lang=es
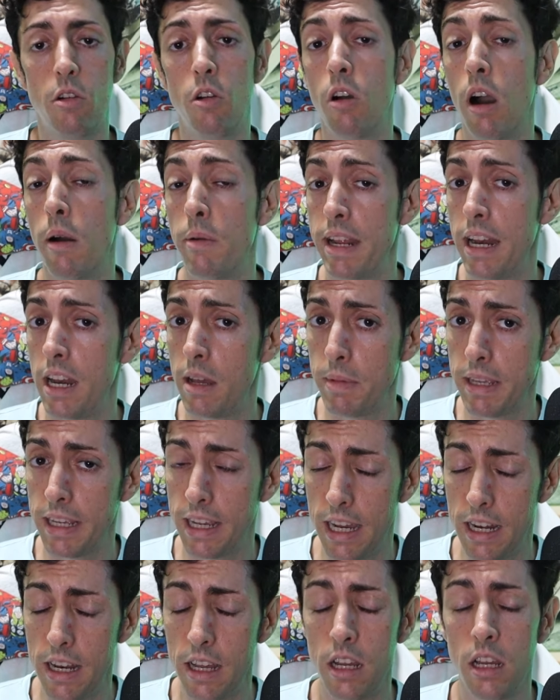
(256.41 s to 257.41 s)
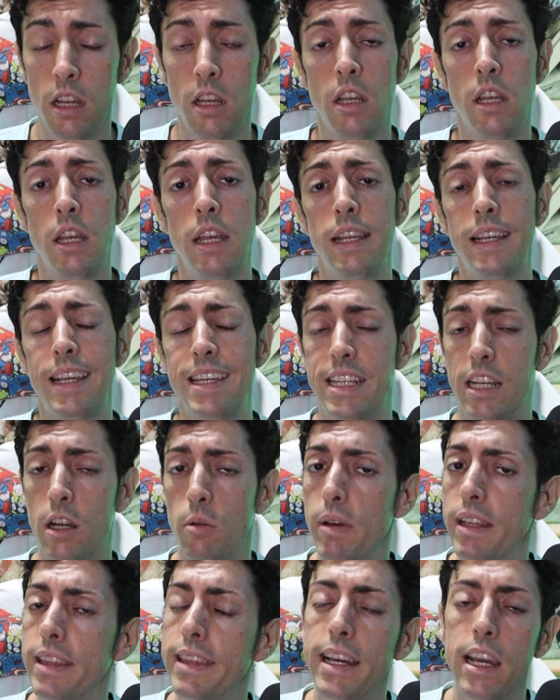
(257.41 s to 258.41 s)
o Gabriela Migala que se
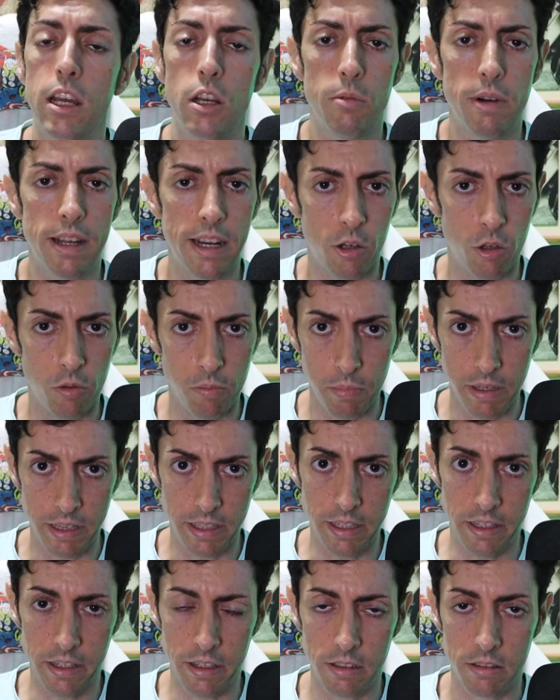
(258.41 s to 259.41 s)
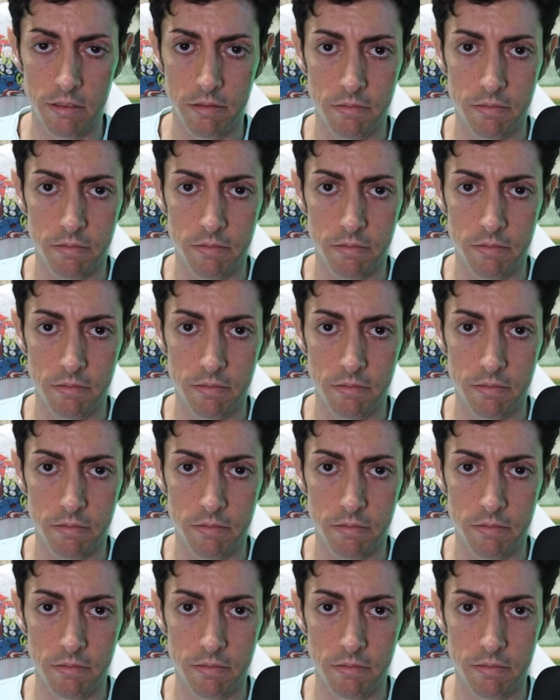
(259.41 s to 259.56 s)
comenta que no van a competir.